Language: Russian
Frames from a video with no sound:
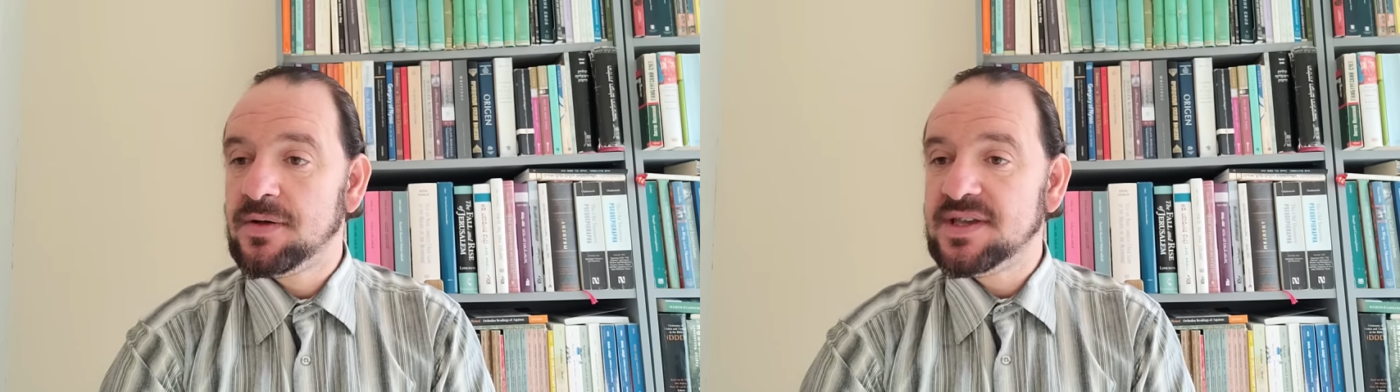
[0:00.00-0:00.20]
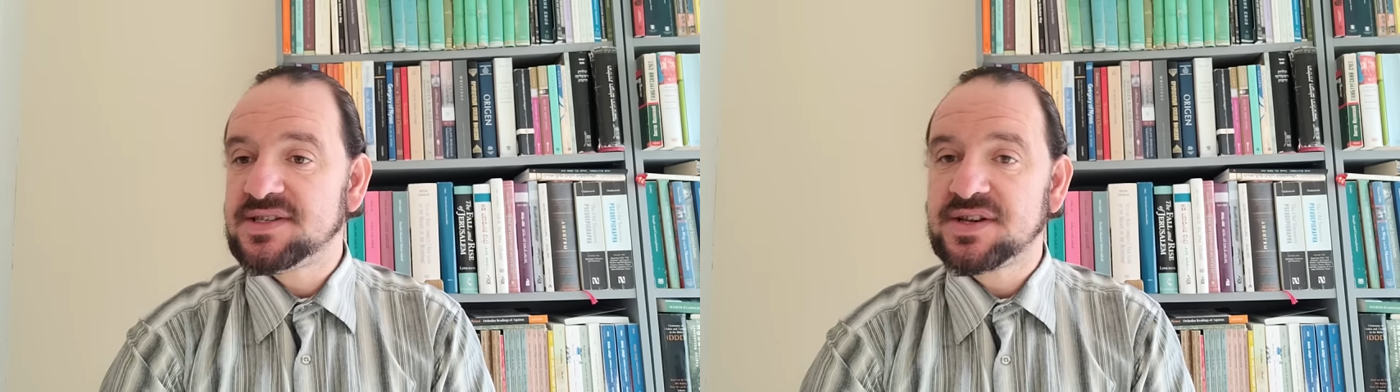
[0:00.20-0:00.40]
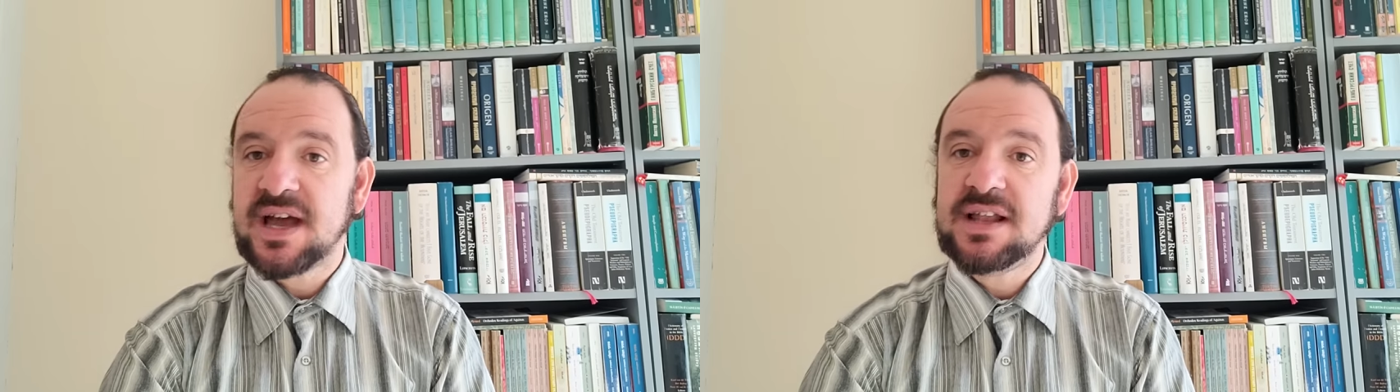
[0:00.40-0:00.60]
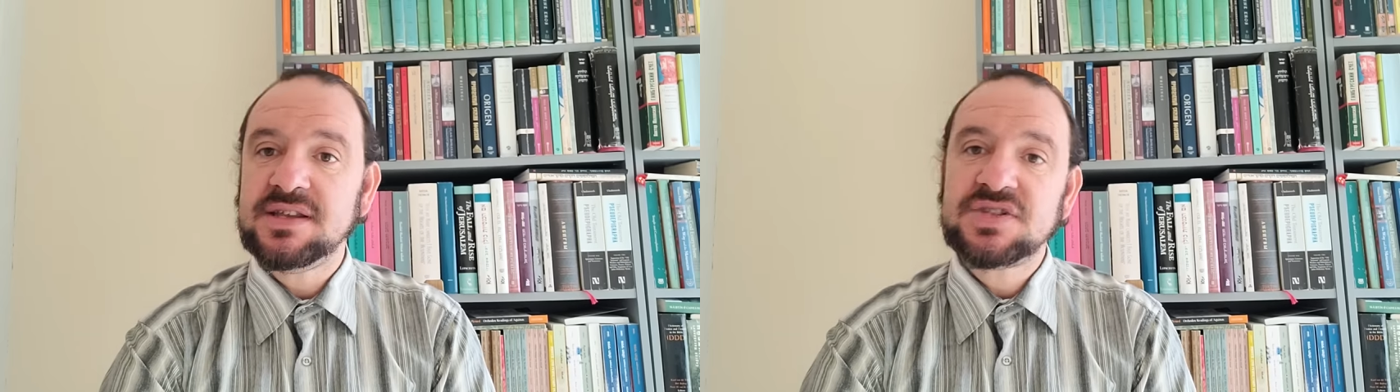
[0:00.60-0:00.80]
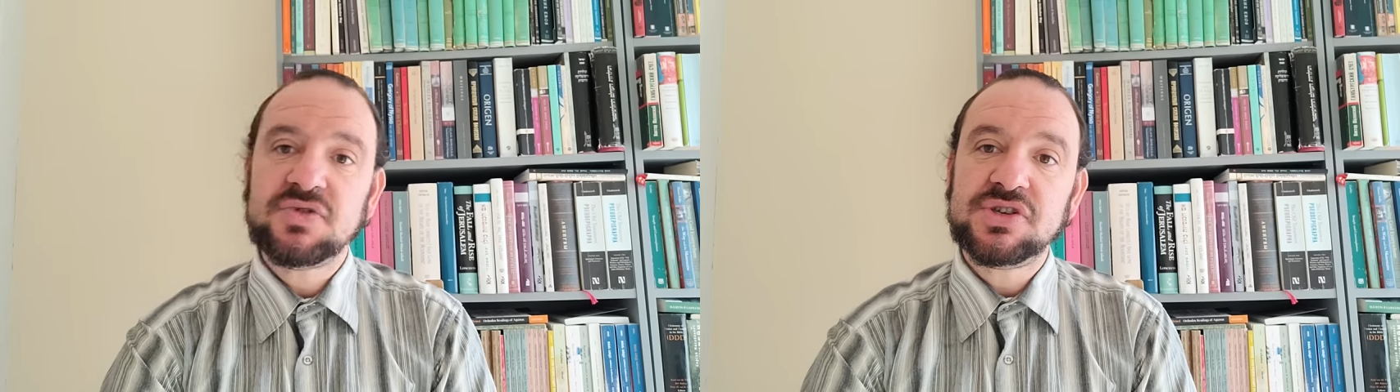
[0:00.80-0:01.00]
Израиль
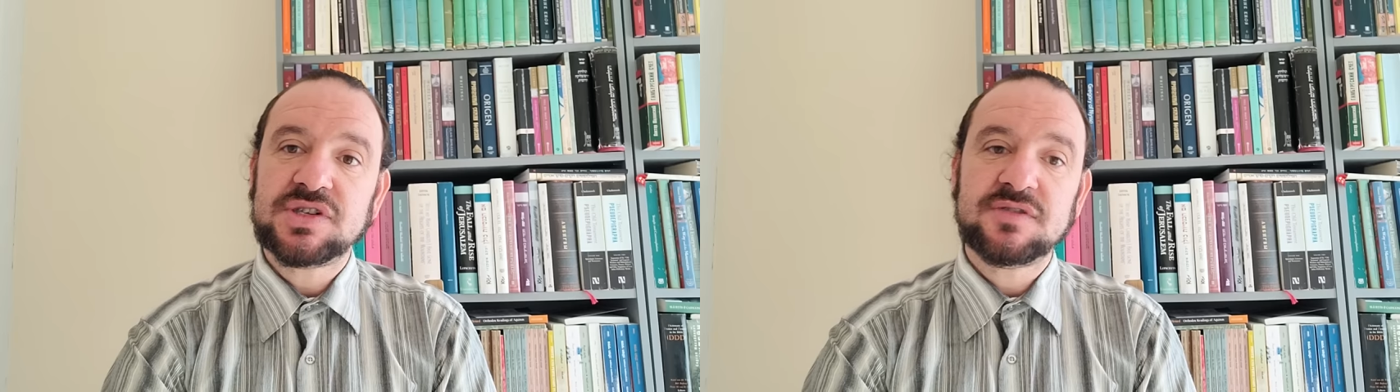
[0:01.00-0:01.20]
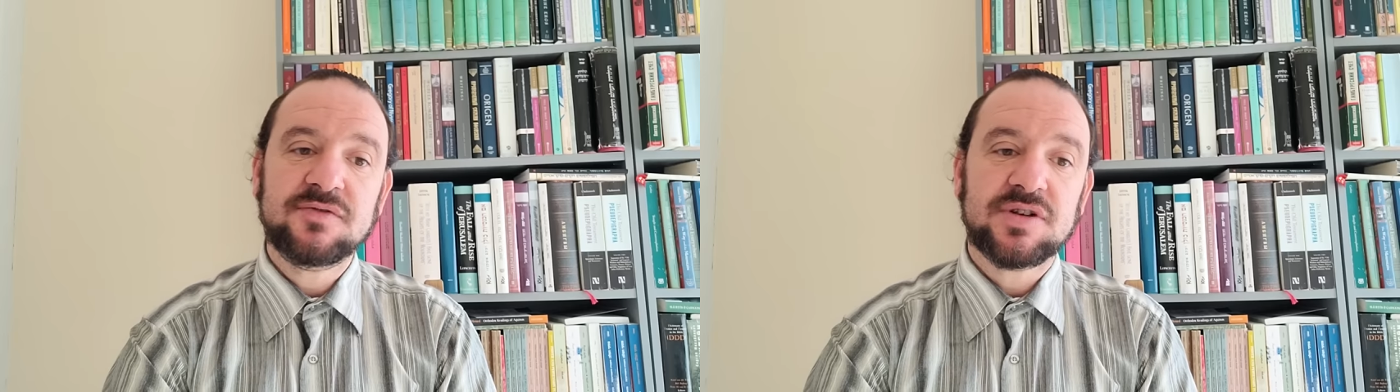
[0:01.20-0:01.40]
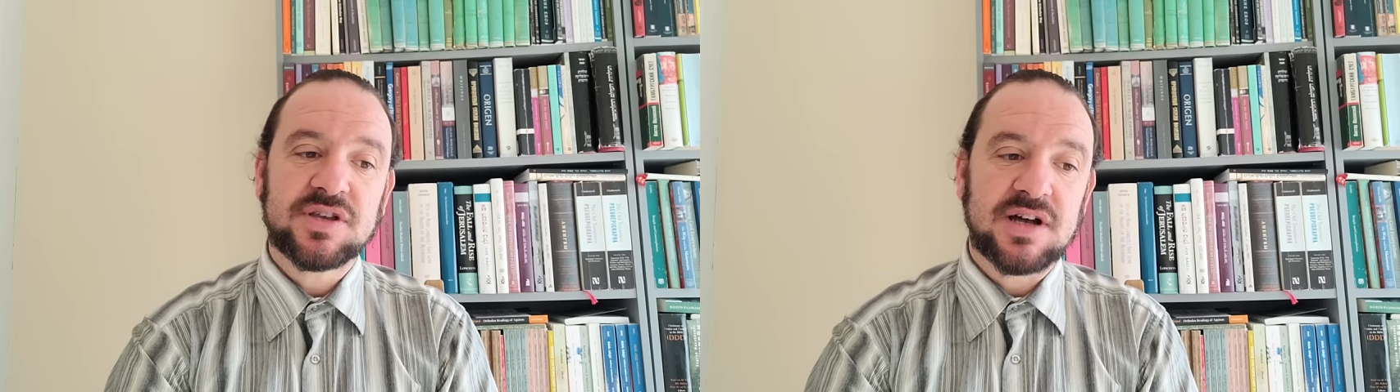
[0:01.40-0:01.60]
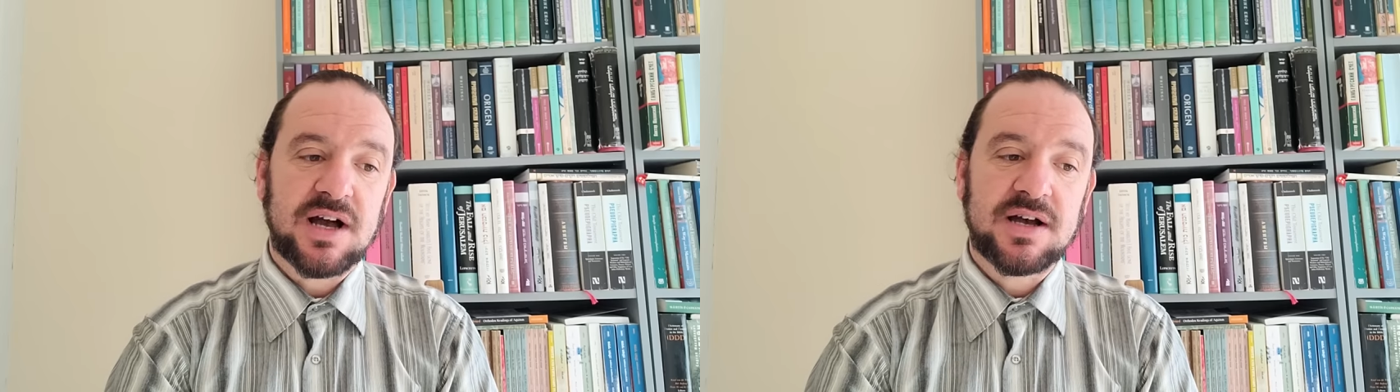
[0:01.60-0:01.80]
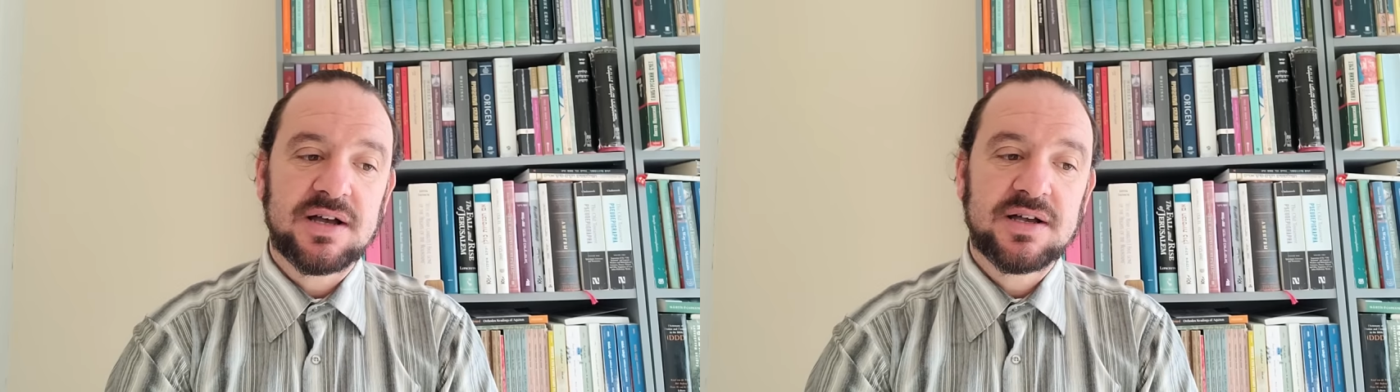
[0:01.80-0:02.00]
не существует
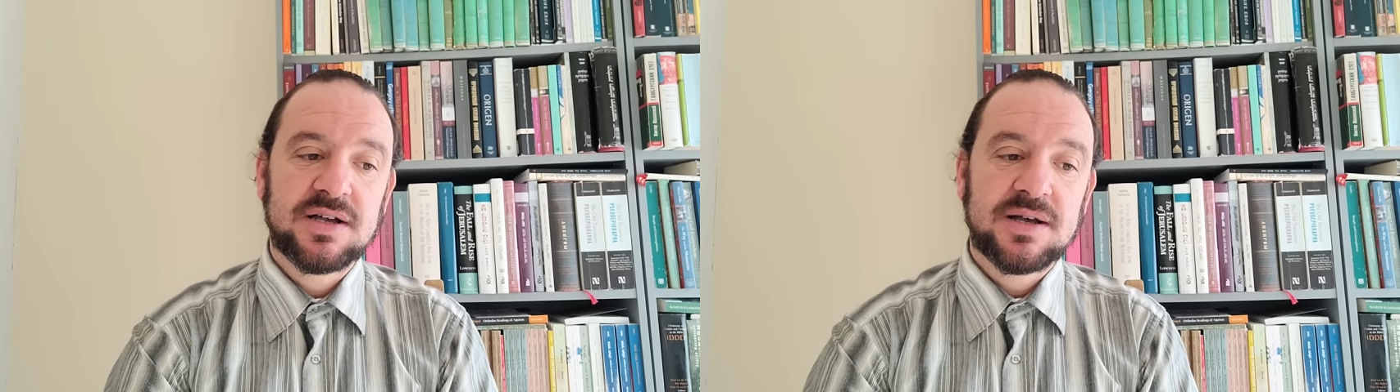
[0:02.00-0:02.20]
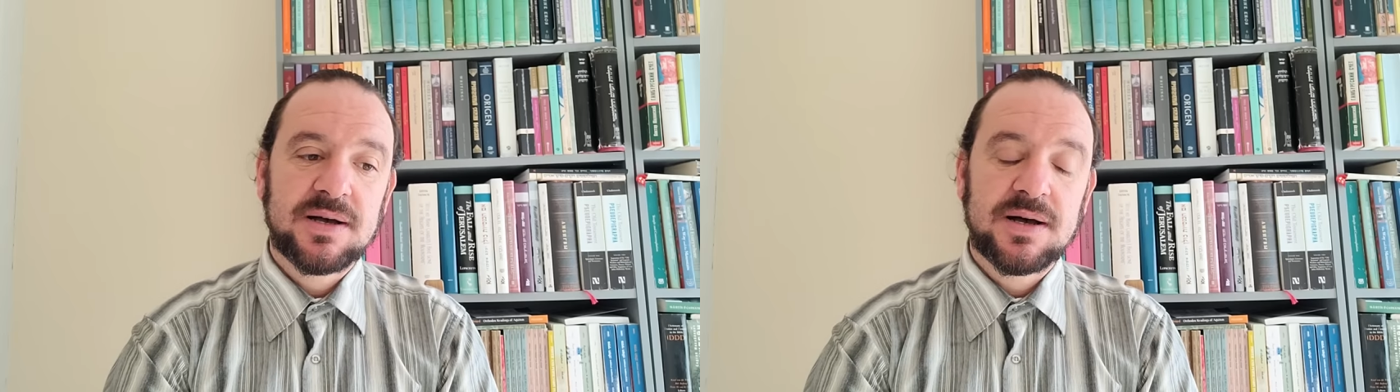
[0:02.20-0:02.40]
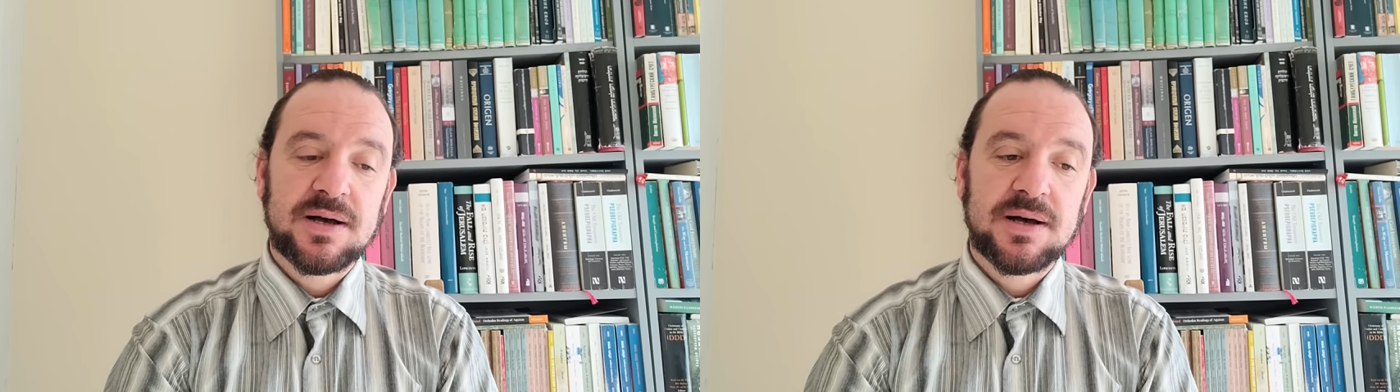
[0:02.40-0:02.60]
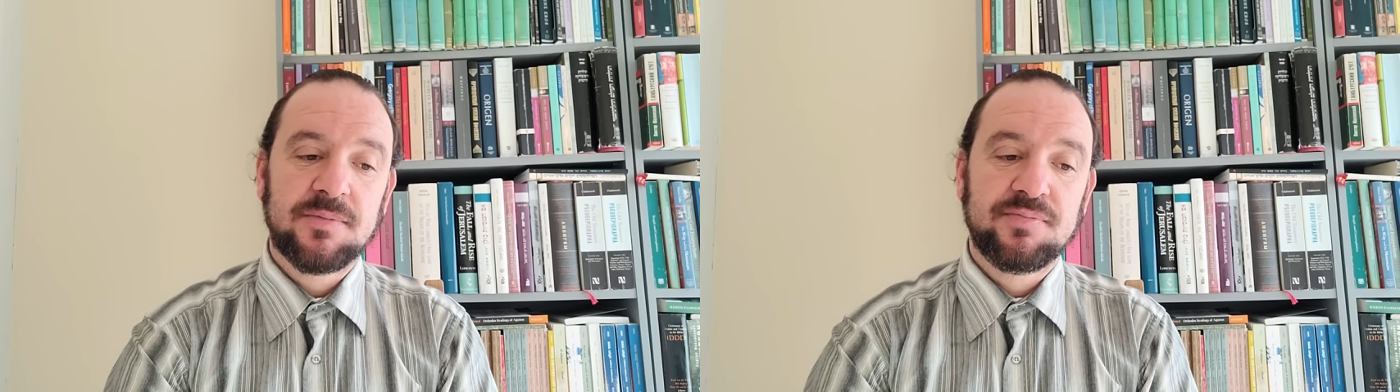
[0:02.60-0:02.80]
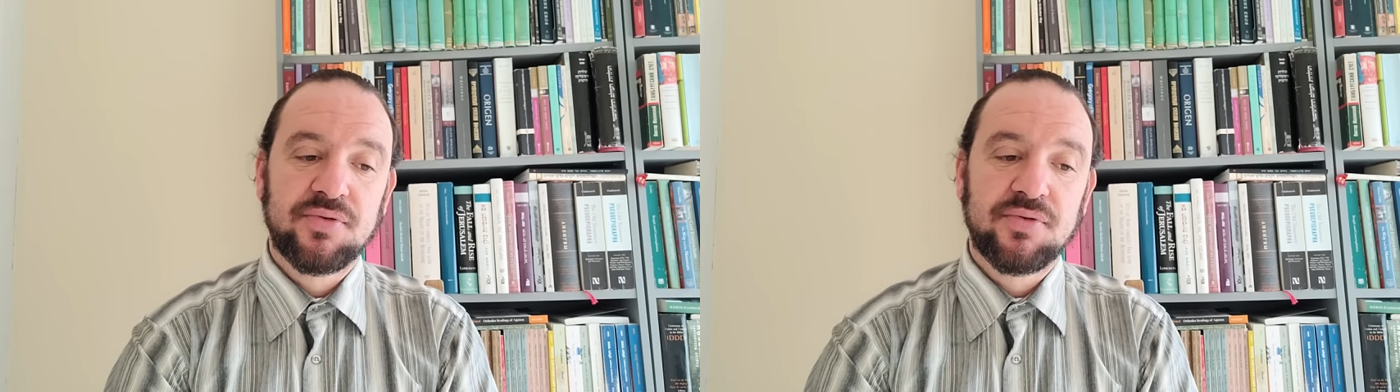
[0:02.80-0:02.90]
как Э,